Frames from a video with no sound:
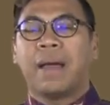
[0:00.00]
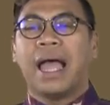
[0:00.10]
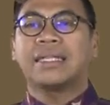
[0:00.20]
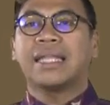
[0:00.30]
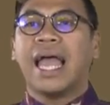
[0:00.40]

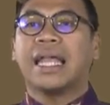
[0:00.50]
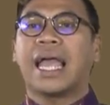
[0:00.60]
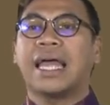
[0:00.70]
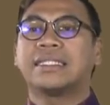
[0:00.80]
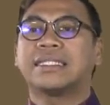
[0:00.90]
ภายใต้
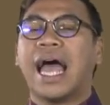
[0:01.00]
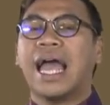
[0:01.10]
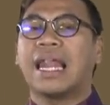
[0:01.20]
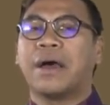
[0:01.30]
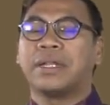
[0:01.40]
การสร้า
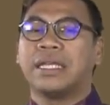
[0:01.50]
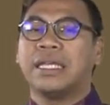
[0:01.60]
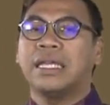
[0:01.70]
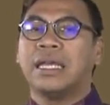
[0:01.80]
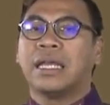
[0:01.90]
งเหล่า
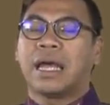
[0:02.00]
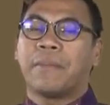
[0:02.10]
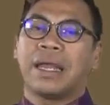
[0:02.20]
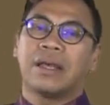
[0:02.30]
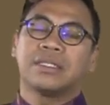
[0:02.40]
นี้ ทำ
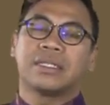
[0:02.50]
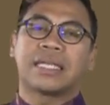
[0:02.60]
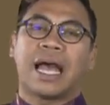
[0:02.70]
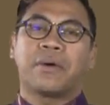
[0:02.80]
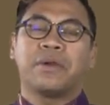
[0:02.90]
ไมเราศึก
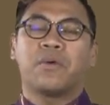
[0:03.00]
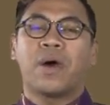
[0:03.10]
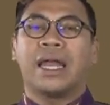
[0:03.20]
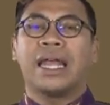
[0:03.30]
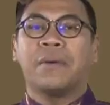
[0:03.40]
ษาค้นค
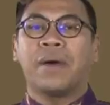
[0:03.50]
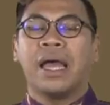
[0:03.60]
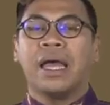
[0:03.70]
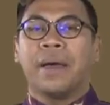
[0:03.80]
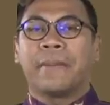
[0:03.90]
ว้าได้ว่า
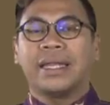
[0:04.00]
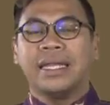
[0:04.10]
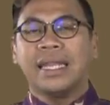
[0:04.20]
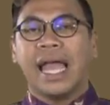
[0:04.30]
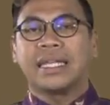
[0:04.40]
พระ
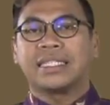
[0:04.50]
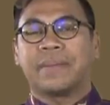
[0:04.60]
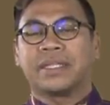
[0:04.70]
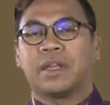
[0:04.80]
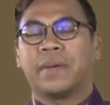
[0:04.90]
ที่นั่งในส
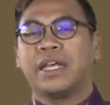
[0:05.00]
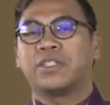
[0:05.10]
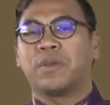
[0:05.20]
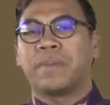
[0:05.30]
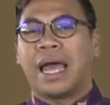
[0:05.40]
มัยสมเด็จพระนเร
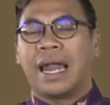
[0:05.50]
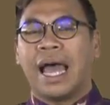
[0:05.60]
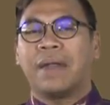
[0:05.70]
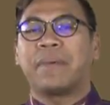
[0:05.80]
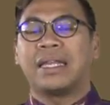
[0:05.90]
ศวรมหา
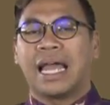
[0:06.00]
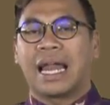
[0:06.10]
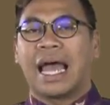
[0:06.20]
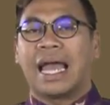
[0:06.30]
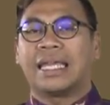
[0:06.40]
ราชเป็นอย่า
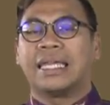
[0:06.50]
งไร